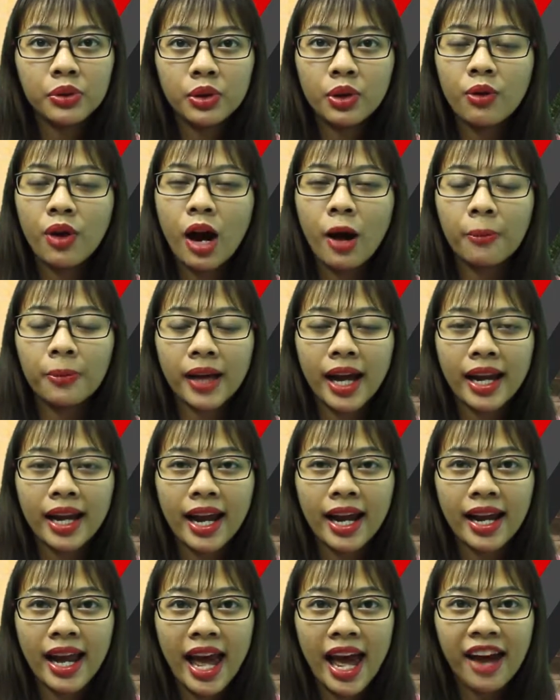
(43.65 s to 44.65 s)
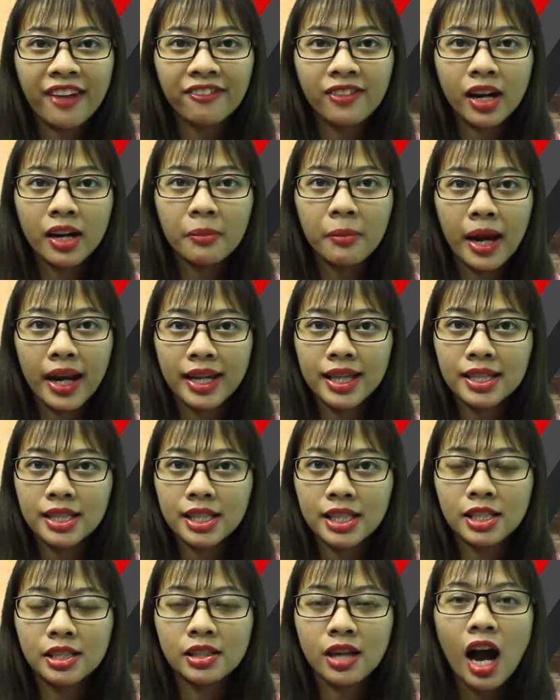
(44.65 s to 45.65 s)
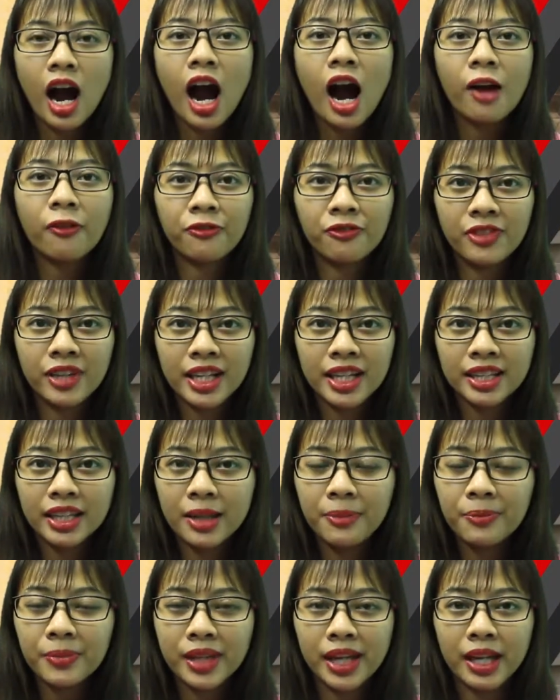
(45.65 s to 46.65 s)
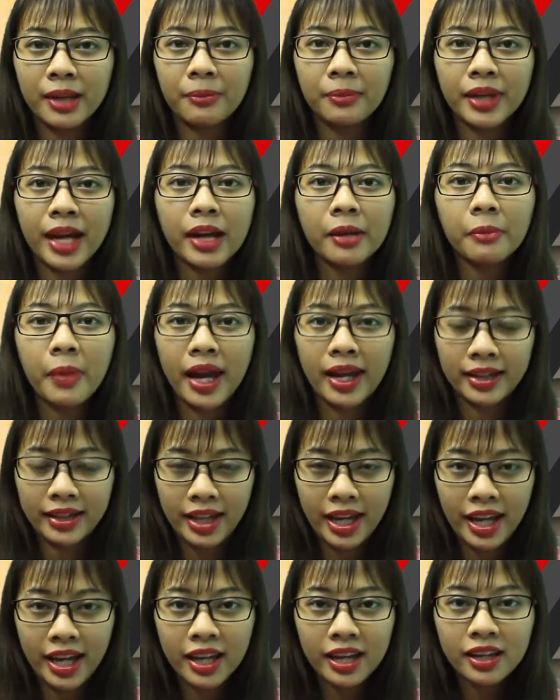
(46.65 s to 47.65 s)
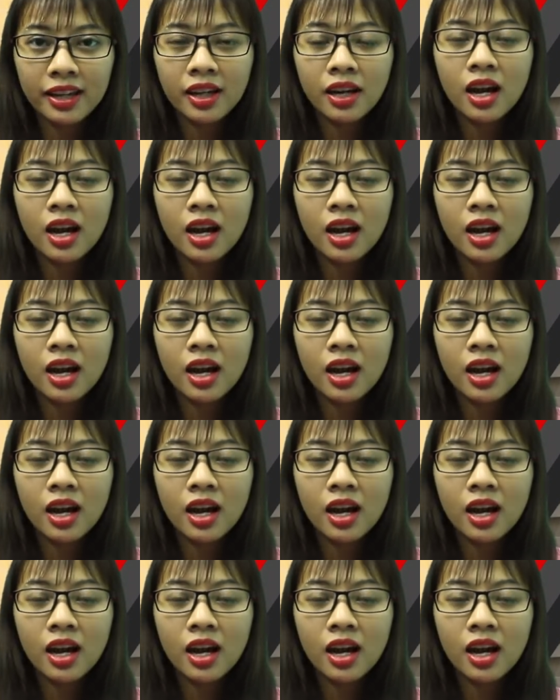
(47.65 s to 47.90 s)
du học Canada với 7 trường có học phí tiết kiệm các bạn nhé.